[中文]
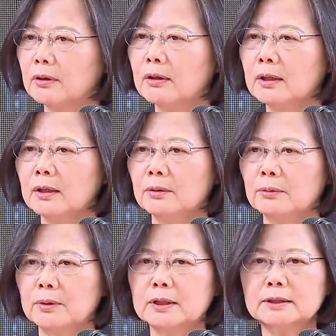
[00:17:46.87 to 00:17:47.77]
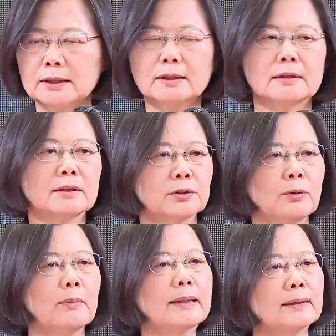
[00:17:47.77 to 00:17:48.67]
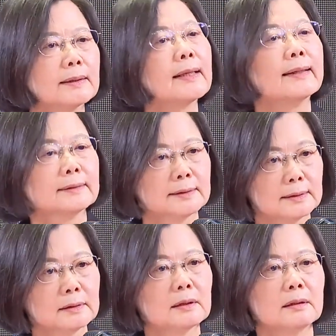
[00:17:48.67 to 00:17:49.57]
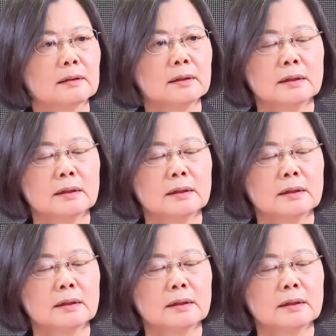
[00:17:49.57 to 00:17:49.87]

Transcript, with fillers: 哦，我的心里是充满了感激哦。